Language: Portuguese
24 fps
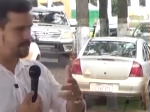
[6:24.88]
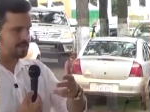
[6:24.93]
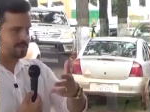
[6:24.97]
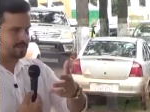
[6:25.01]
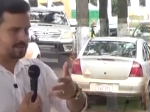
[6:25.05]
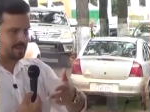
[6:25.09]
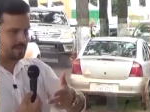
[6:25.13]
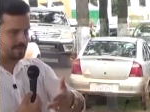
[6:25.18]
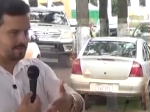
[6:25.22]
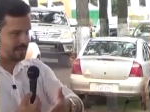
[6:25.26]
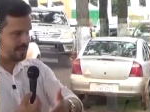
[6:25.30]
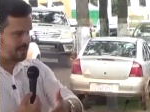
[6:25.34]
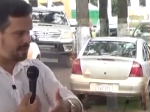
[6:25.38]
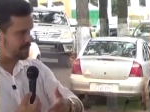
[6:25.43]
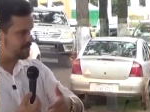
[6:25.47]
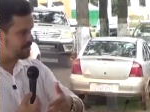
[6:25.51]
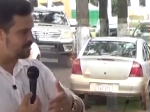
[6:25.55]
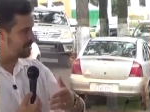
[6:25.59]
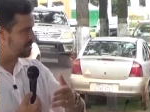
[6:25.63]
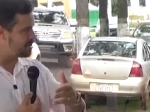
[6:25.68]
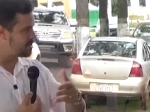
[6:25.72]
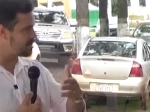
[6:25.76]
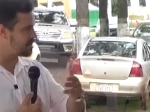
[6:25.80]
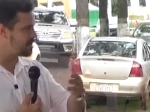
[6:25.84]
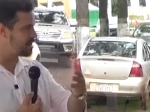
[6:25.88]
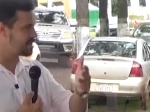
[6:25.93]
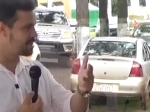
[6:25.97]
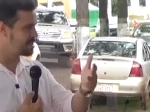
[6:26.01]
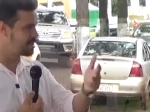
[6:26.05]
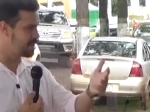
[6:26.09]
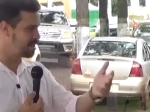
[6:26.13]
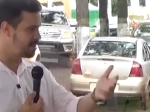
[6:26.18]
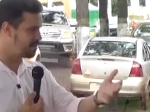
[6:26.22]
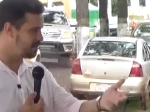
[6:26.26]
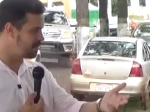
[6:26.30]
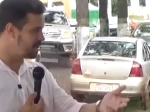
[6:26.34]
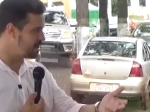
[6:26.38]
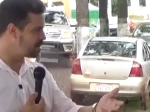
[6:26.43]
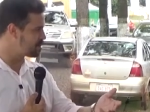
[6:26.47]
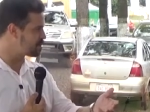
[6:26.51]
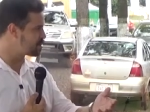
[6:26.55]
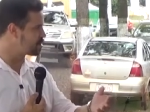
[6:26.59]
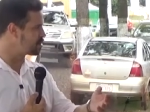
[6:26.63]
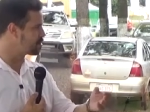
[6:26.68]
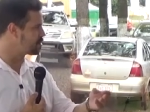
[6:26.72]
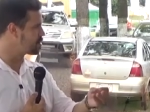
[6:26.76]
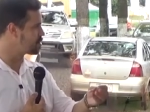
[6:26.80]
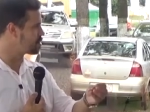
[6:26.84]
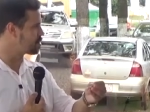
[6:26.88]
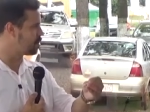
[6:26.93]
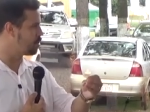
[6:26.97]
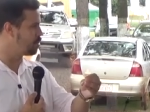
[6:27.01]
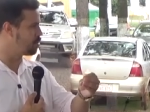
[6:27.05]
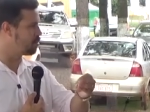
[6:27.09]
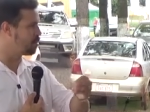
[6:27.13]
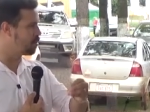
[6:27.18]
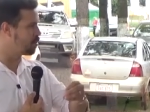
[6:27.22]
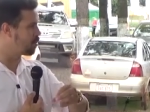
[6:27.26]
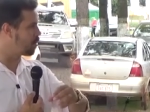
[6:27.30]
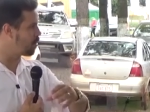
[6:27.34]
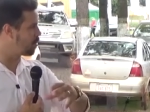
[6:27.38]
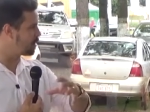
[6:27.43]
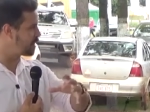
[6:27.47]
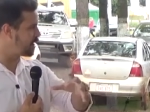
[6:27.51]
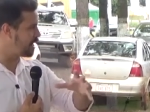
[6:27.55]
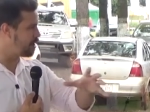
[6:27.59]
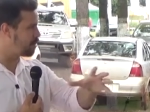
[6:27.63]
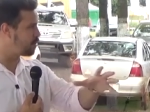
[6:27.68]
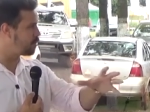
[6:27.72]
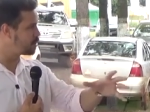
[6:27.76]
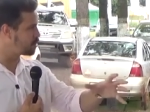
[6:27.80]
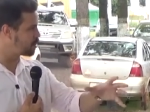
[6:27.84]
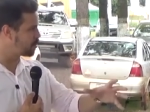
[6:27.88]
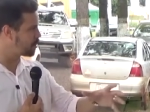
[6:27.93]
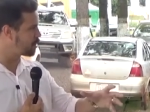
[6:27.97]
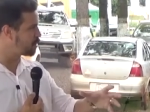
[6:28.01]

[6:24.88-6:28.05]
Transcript: sementes, serviços ou qualquer outro